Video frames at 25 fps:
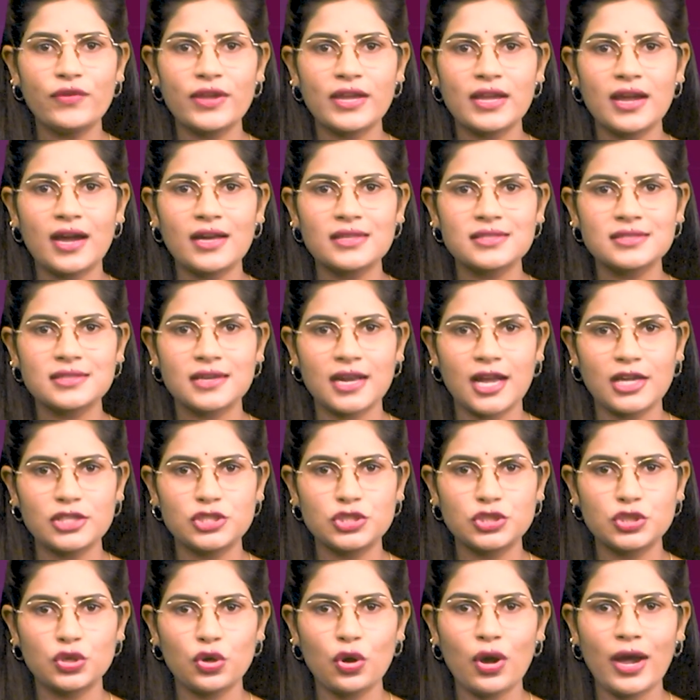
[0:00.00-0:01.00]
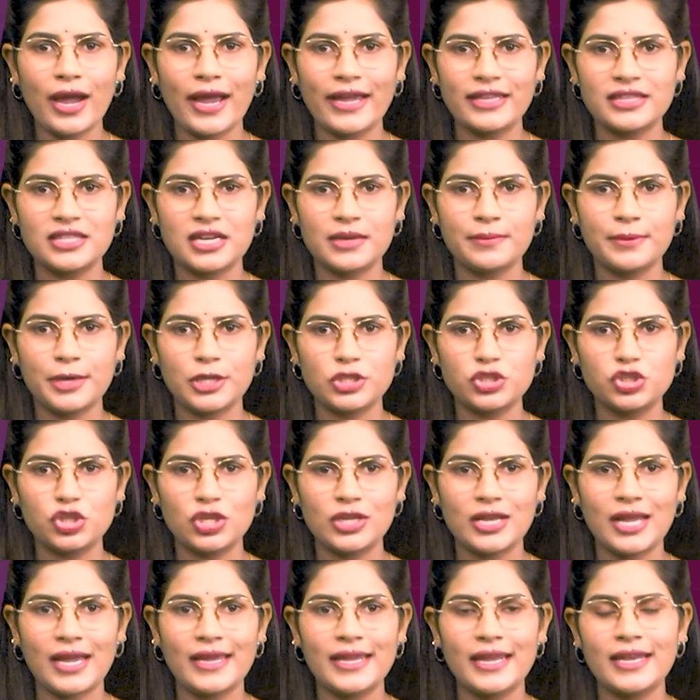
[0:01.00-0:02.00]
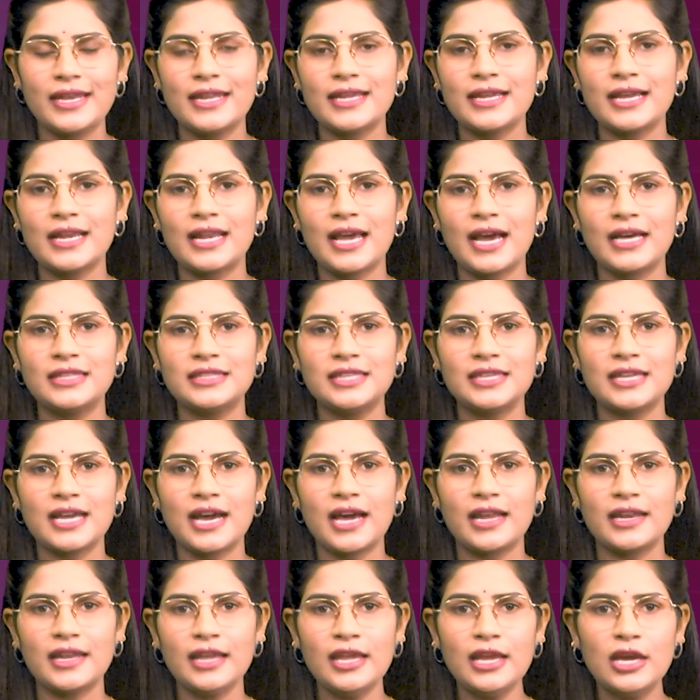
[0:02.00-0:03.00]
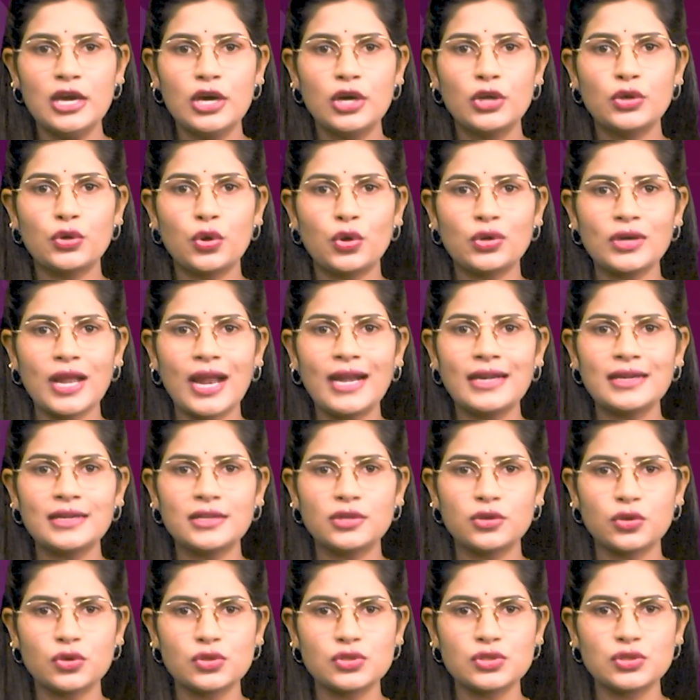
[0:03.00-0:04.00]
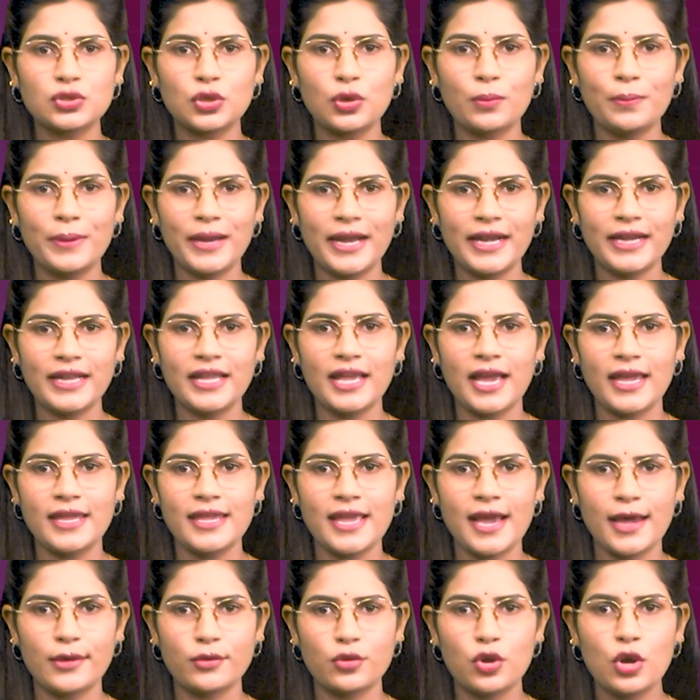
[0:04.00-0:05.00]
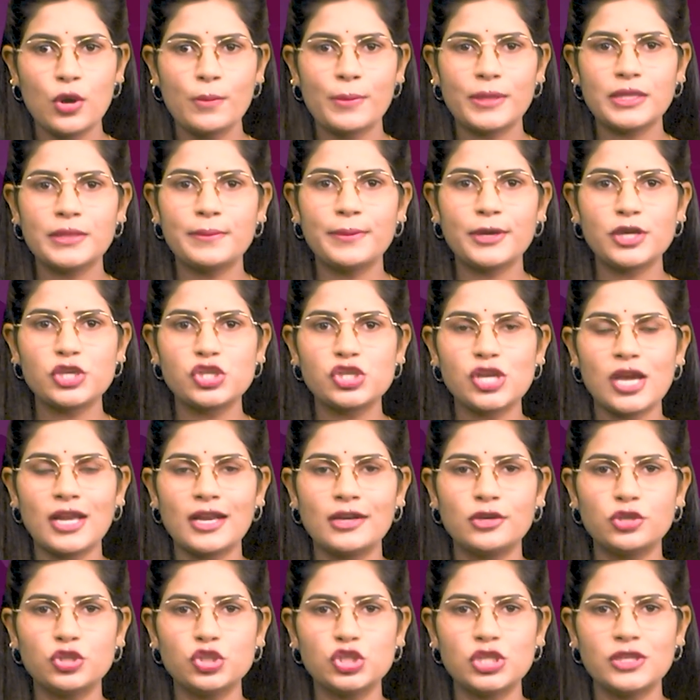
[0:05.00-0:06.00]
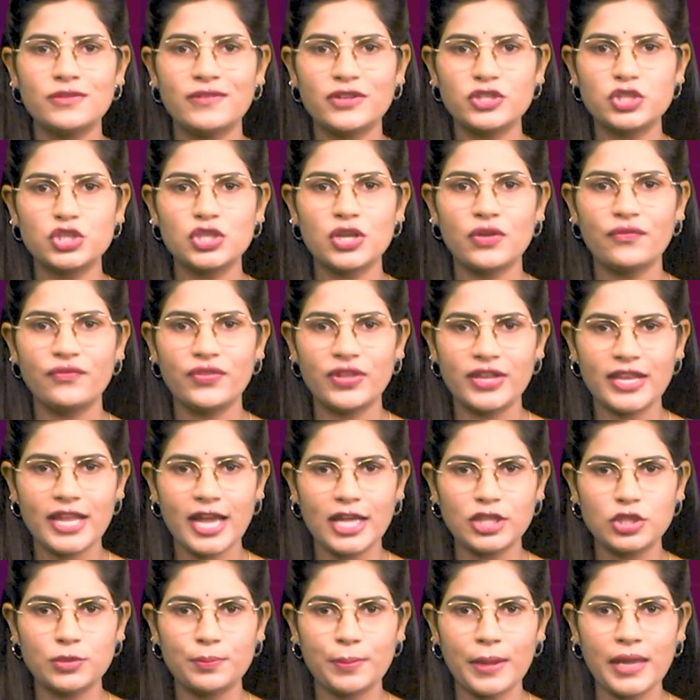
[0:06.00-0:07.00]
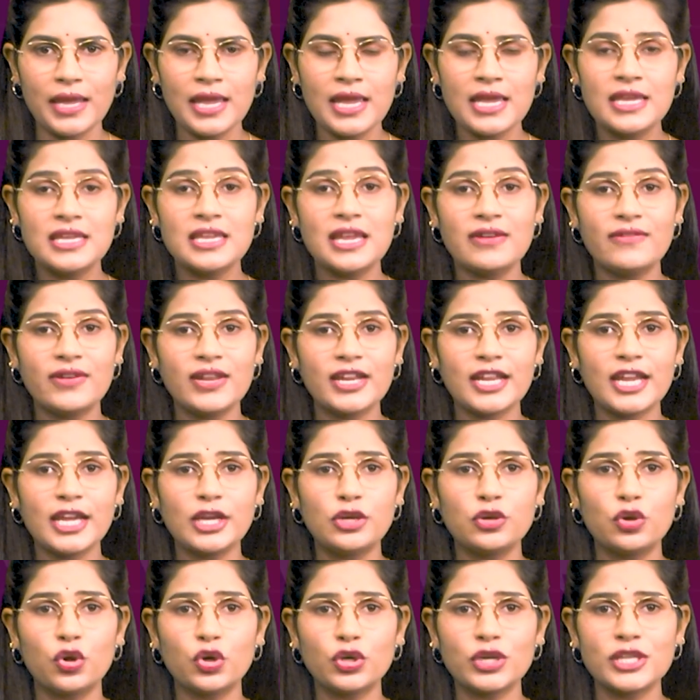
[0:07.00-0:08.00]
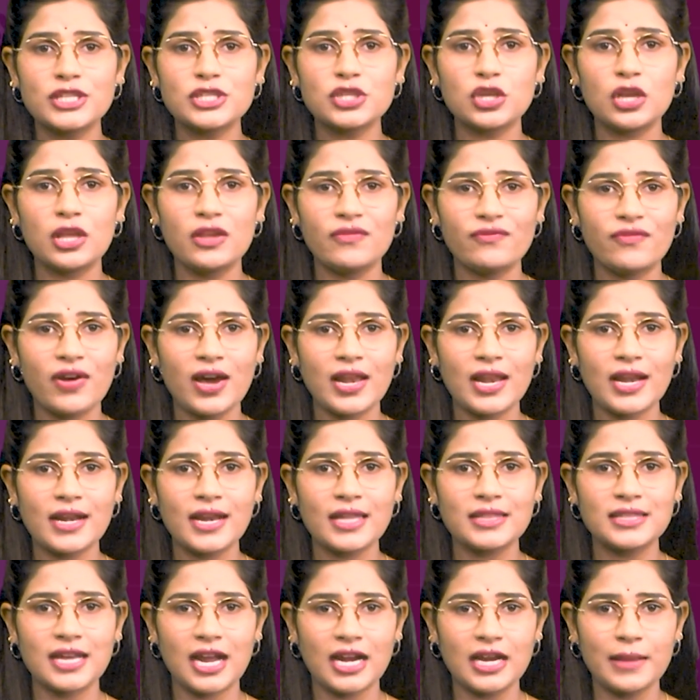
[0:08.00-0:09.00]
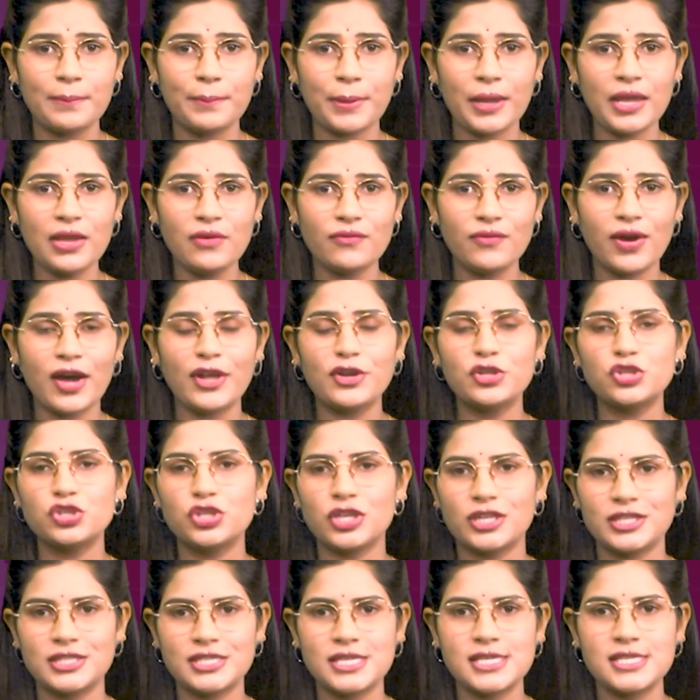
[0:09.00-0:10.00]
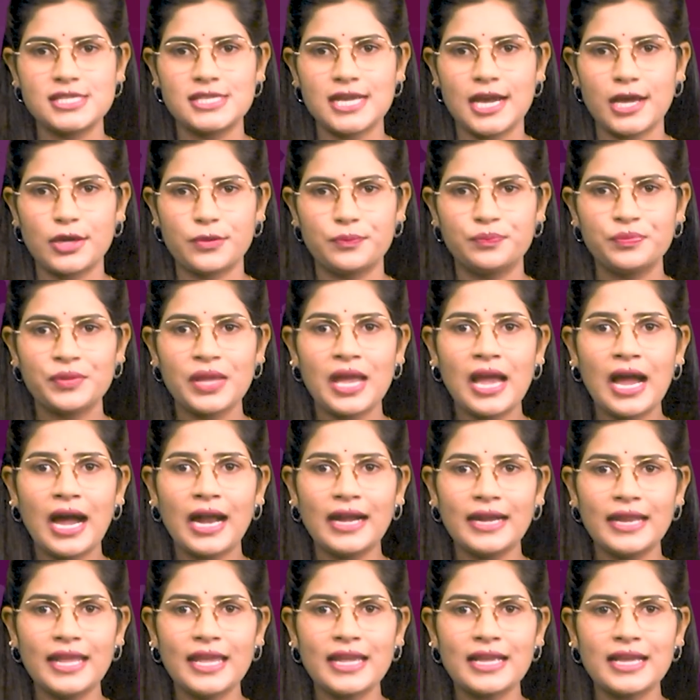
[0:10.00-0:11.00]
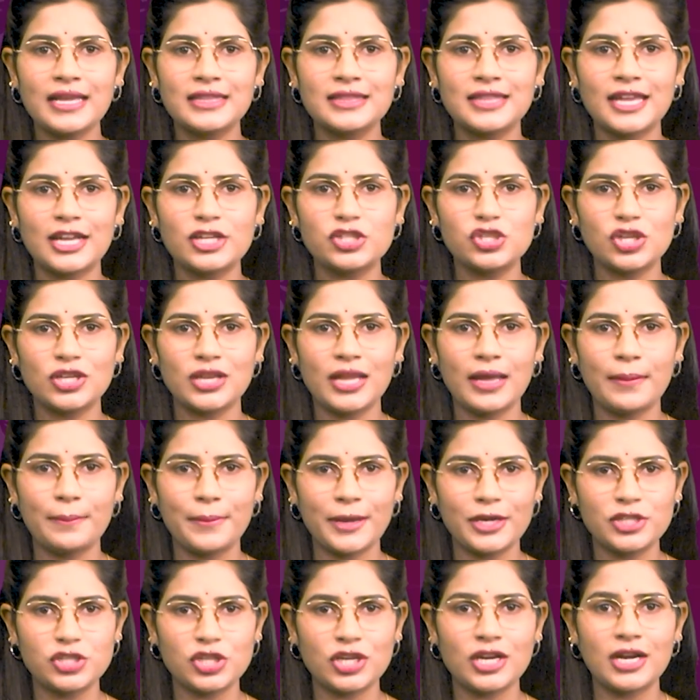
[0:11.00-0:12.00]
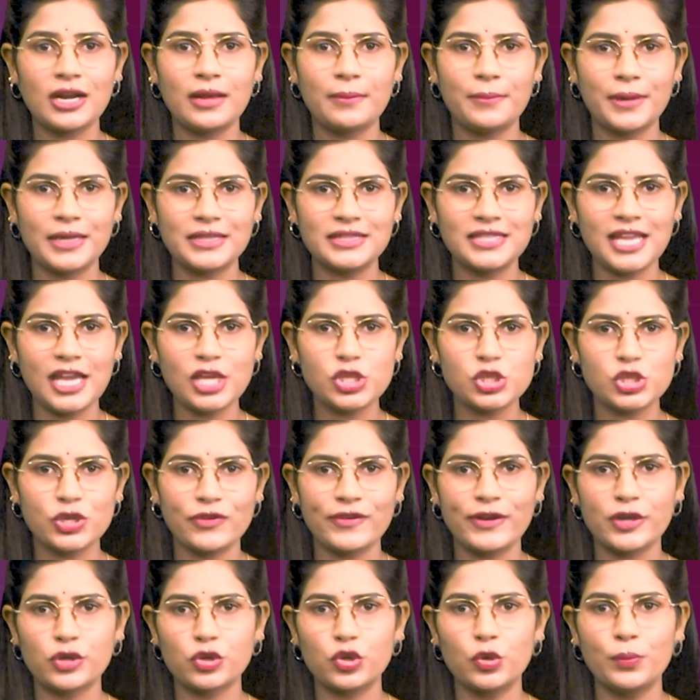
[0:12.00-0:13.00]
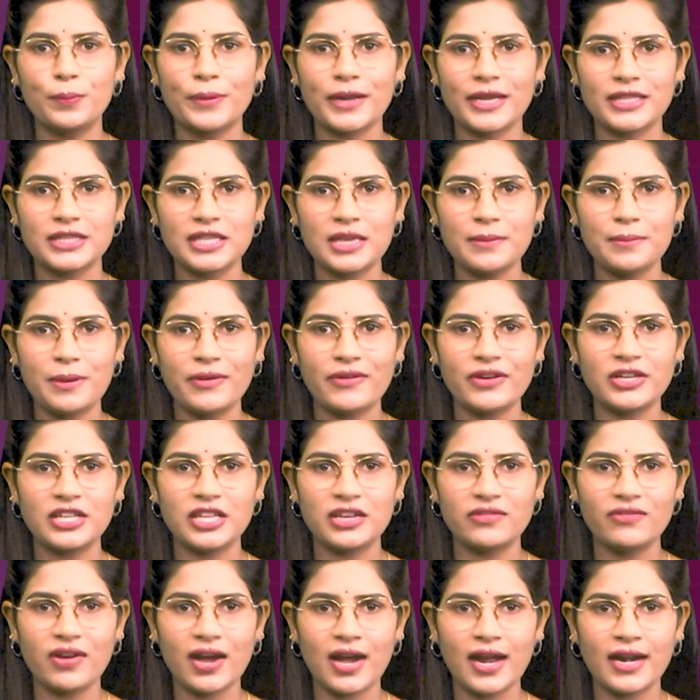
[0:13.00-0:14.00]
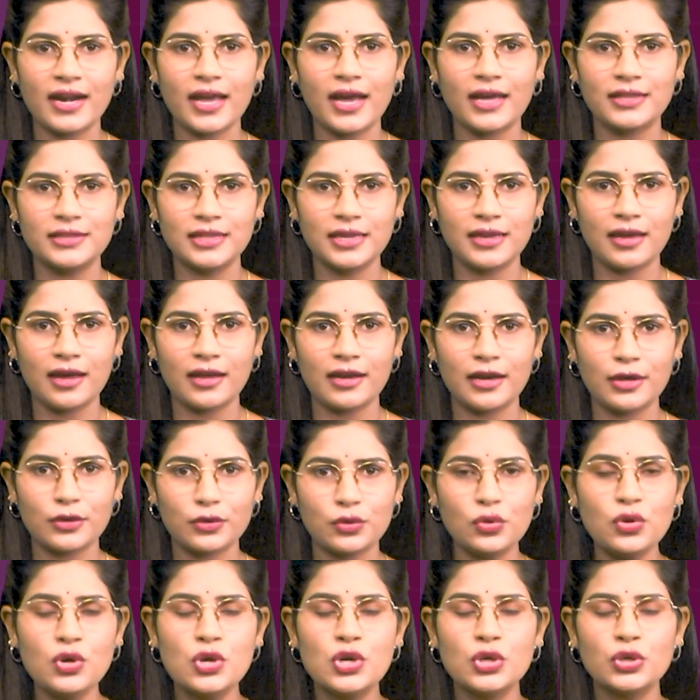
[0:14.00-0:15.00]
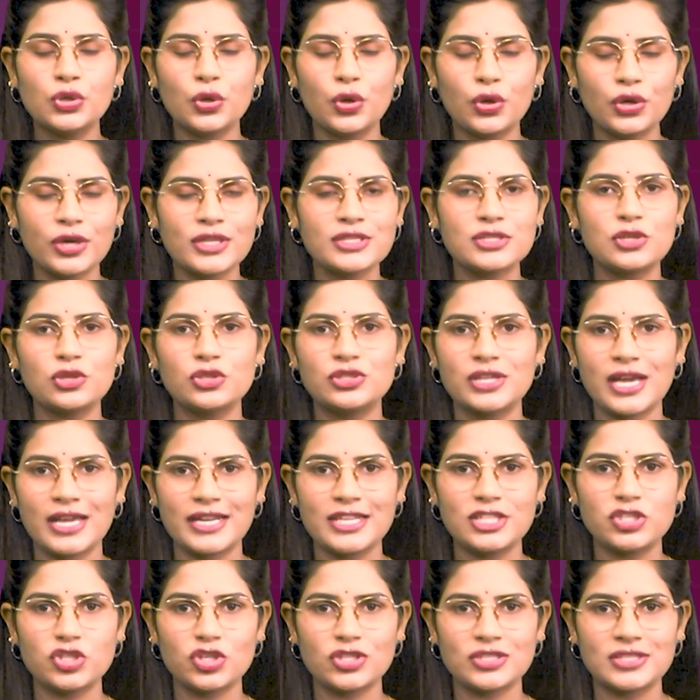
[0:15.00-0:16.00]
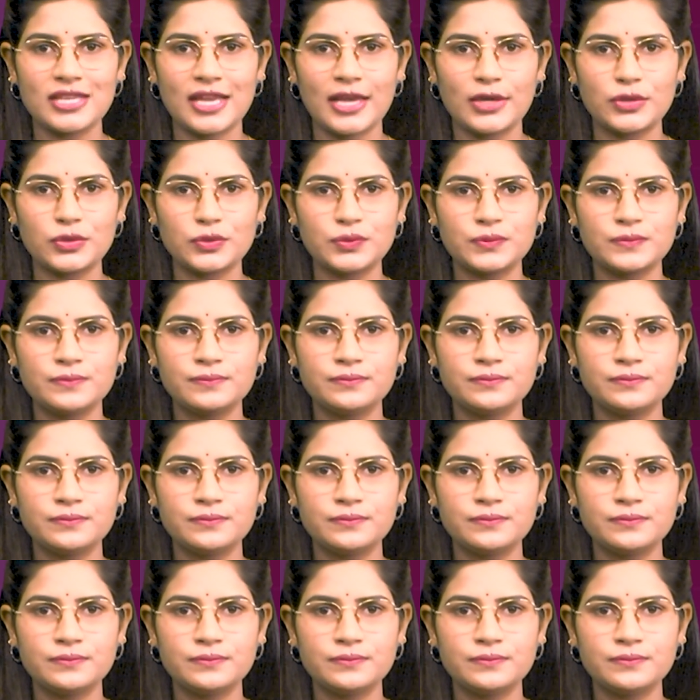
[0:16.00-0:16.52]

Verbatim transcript: వికాస్ రాజుతో హైదరాబాద్ జిల్లా ఎన్నికల అధికారి రోనాల్డ్ రోస్తో భేటీ అయ్యారు ప్రతిపక్షాల నుంచి వచ్చిన ఫిర్యాదుపై ఎవరికి నోటీసులు ఇవ్వాలన్న దానిపై వారు చర్చించారు అనేక తర్జనా భర్జనల మధ్య చివరకు ప్రగతిభవన్ నిర్వహణ అధికారులకు నోటీసులు జారీ చేశారు